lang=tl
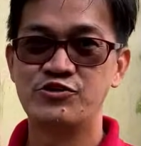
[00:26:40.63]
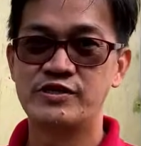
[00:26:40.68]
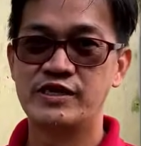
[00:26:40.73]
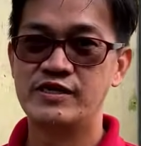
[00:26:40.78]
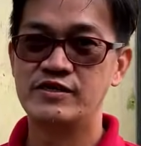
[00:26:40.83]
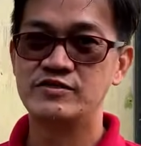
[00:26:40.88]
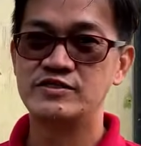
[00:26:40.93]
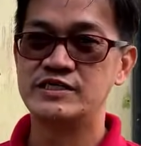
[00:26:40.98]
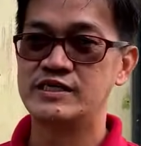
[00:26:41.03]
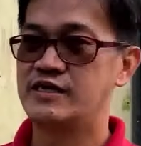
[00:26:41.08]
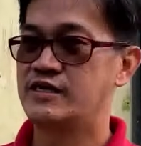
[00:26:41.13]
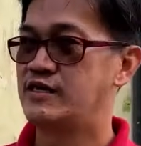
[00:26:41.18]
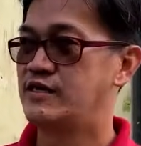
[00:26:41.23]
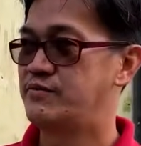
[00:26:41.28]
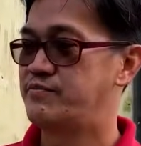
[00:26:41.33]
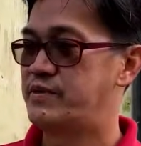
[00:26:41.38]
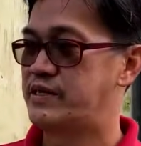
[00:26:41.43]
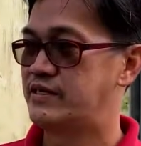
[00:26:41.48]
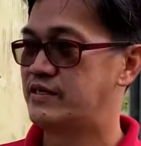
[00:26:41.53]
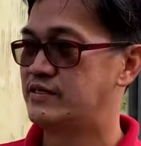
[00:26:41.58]
tayo
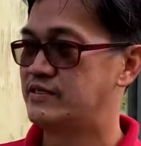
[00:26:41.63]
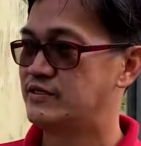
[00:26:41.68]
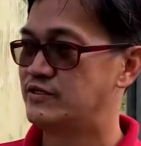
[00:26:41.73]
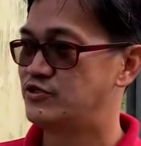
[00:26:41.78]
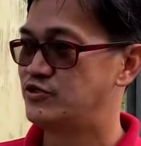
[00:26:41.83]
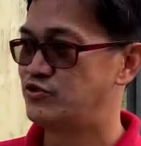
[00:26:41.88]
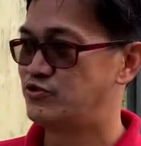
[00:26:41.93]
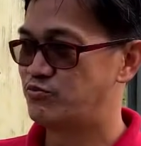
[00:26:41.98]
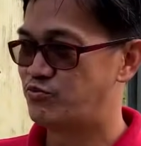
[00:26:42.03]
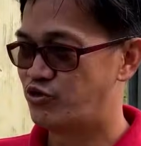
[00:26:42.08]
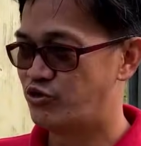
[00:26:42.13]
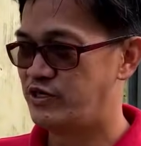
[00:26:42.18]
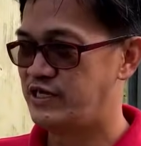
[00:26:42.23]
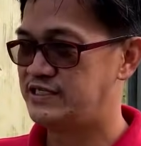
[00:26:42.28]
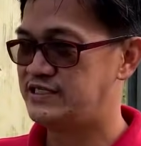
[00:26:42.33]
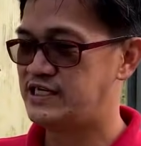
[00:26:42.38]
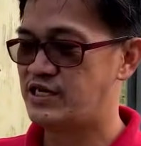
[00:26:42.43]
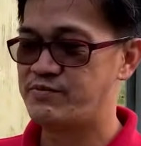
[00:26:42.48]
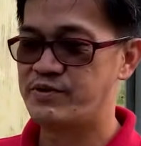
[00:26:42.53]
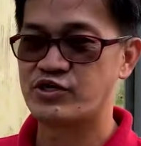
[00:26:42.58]
sa parang more or
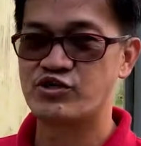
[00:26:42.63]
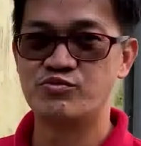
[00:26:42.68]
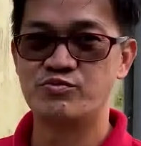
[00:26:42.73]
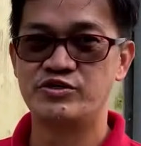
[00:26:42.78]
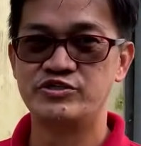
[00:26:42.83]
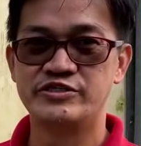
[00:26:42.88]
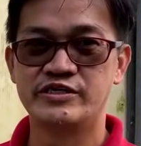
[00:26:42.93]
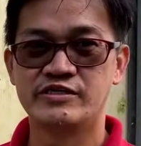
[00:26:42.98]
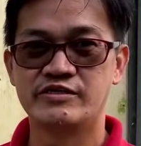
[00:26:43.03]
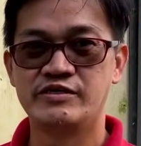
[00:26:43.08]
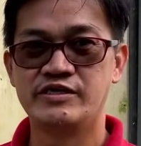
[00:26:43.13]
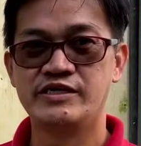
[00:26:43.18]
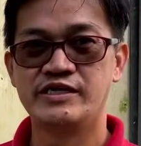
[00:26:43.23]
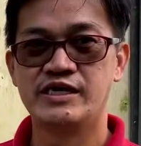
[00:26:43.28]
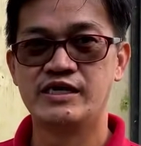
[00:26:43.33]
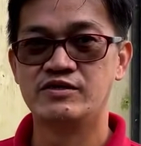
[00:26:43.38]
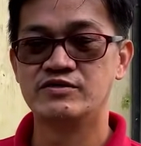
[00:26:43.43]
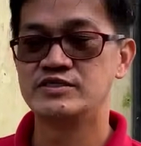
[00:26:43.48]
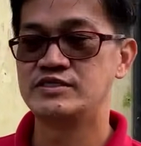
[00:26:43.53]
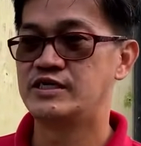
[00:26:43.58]
less sa may commercial
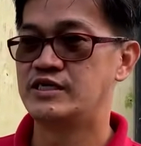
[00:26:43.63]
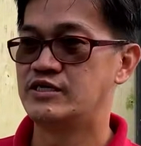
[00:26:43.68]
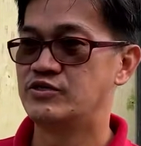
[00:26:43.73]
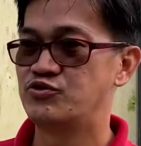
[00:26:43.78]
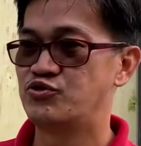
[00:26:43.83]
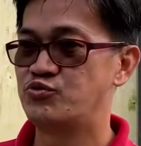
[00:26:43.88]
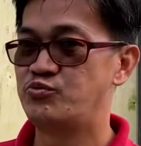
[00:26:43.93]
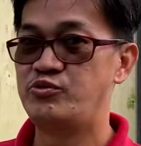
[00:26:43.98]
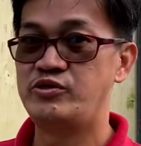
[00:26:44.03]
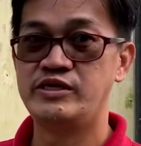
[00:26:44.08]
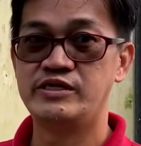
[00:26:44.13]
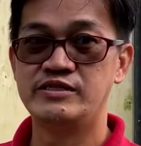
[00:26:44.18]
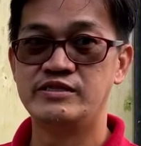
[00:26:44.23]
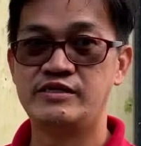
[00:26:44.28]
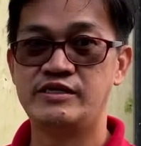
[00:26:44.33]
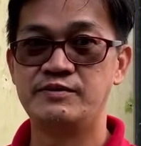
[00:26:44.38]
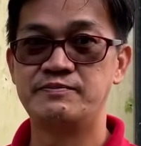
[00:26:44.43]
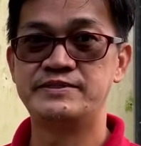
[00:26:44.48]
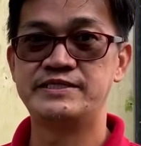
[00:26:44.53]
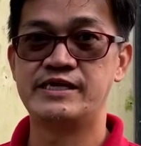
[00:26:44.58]
greenhouse ng turbulent
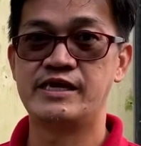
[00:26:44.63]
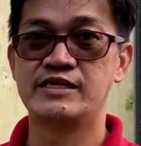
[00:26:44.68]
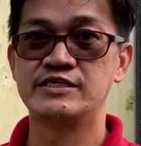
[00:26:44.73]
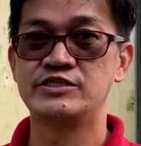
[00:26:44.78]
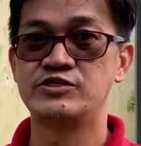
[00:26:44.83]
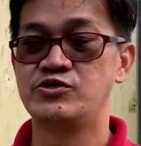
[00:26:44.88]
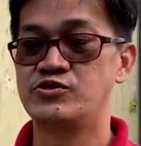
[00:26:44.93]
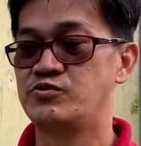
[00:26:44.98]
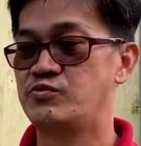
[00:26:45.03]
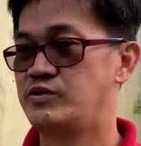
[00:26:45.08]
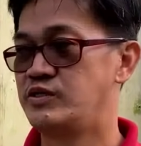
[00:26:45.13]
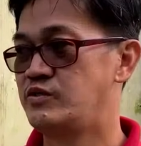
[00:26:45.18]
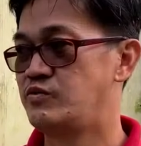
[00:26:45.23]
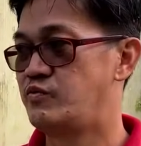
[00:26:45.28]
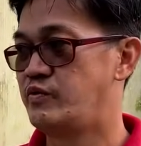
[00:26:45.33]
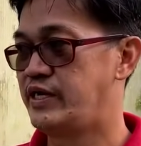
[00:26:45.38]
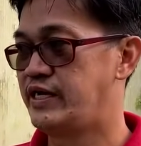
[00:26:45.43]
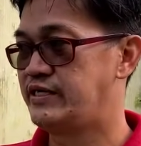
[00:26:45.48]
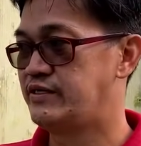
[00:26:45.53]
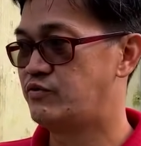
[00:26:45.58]
grape sales no where
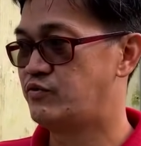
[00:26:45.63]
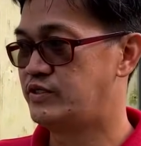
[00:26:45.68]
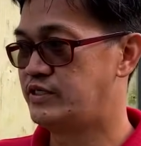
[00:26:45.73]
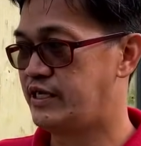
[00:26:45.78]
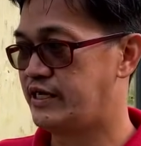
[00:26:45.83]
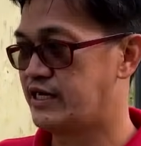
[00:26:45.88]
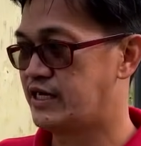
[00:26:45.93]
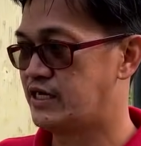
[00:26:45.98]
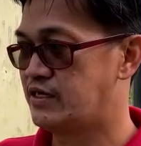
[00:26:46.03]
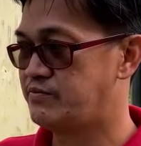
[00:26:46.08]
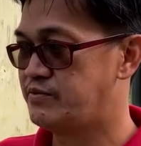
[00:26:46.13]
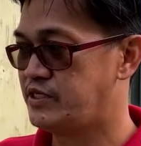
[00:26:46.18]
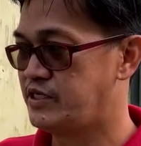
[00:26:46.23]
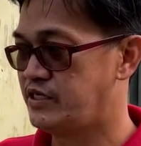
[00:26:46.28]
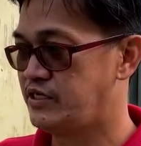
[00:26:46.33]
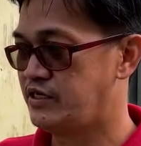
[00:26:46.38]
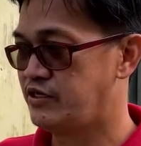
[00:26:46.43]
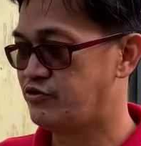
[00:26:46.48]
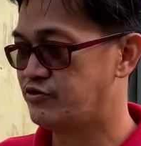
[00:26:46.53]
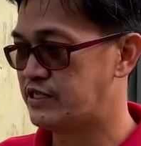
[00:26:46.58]
we, where they have
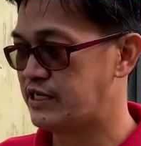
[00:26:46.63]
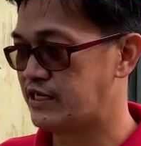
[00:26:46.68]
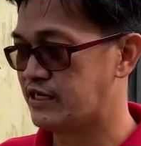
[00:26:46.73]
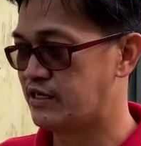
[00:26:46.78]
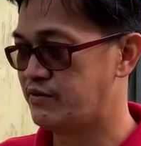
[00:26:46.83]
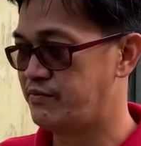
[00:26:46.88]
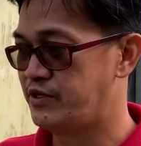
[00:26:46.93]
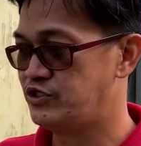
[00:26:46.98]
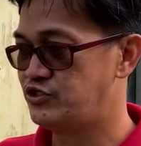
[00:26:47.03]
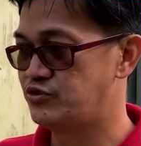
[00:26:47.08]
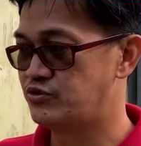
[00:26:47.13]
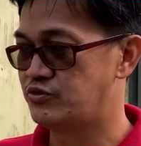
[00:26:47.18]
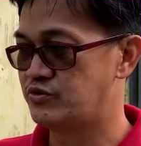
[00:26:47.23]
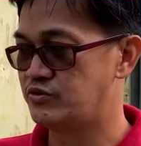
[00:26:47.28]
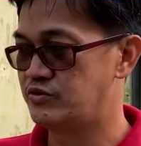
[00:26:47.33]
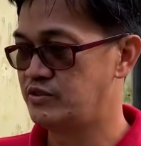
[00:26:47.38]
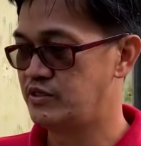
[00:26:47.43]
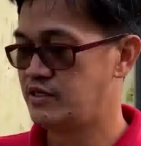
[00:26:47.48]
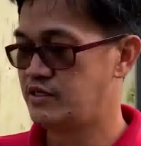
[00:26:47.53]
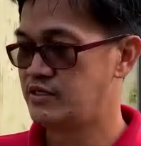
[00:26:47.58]
the yung talagang medyo